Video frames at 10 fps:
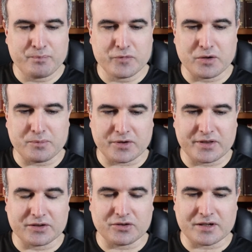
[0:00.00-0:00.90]
Bueno, por
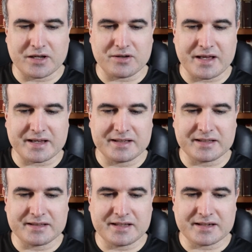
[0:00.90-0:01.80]
cierto, claro, hay que
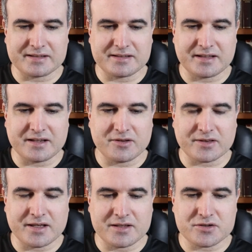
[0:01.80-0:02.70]
entender que si tiene
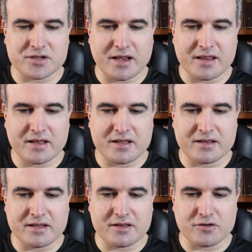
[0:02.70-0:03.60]
12 años será
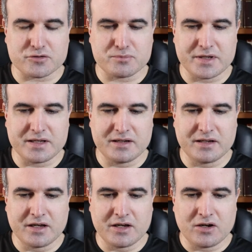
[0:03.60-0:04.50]
de,
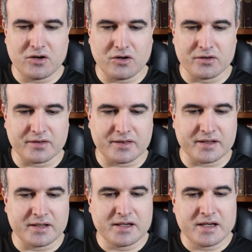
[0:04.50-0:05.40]

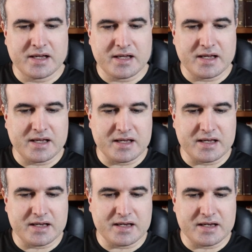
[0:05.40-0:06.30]
2011.
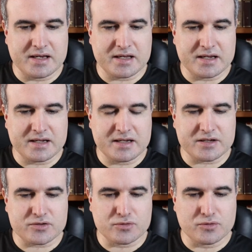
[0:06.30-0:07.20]
Eh, de,
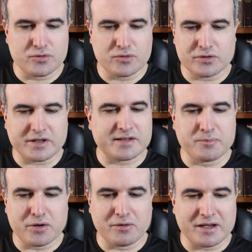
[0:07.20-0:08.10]
su, de este
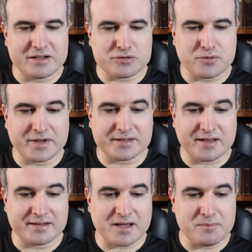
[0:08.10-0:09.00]
pueblo en su
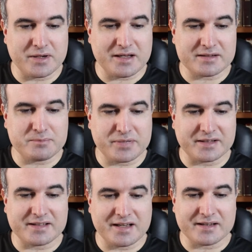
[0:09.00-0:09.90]
fiesta de San Blas,
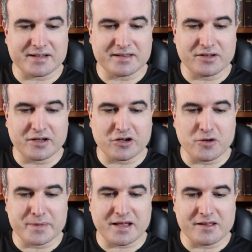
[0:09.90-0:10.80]
pese a la sanción
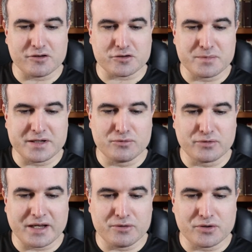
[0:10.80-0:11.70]
económica de
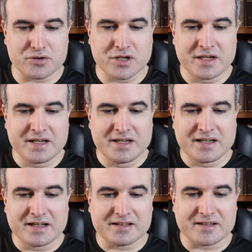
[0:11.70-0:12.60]
2.001 euros
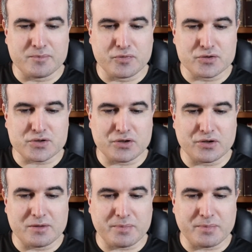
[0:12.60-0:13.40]
que se puso